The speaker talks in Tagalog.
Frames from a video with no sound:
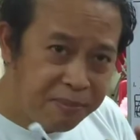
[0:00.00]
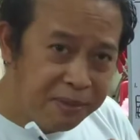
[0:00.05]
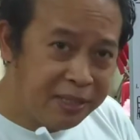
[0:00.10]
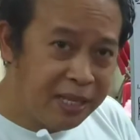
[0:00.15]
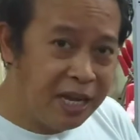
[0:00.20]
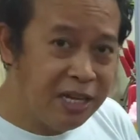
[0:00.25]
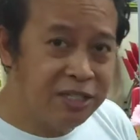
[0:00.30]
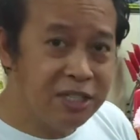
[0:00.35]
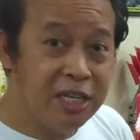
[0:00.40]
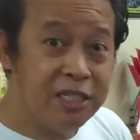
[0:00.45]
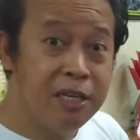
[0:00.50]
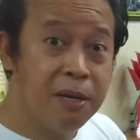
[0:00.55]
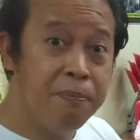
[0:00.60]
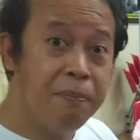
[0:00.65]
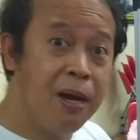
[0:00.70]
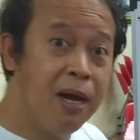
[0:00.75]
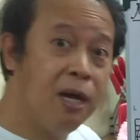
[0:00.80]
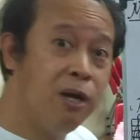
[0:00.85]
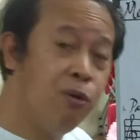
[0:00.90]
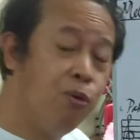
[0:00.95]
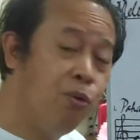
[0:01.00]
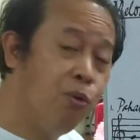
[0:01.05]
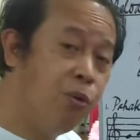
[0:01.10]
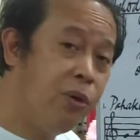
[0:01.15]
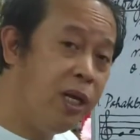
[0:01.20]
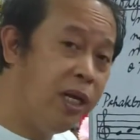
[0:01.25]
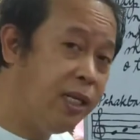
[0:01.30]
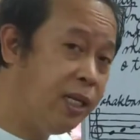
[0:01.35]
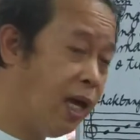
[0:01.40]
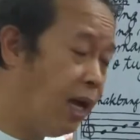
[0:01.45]
naman tayo sa isa pang
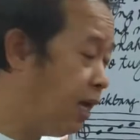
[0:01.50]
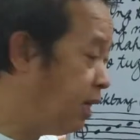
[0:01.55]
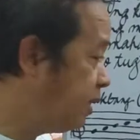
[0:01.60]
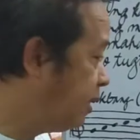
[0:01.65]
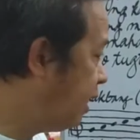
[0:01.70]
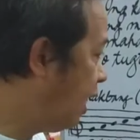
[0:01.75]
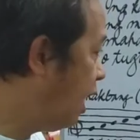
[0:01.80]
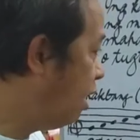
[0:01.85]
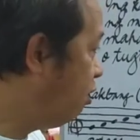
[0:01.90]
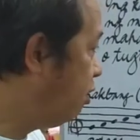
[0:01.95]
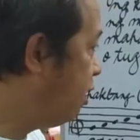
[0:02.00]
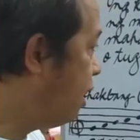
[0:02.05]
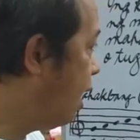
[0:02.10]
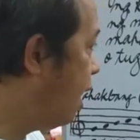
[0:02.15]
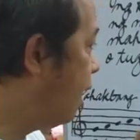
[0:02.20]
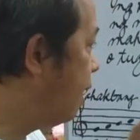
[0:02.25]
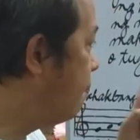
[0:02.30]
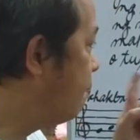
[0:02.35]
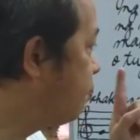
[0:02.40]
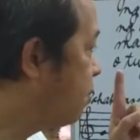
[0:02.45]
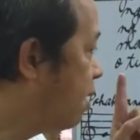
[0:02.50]
uri ng daloy ng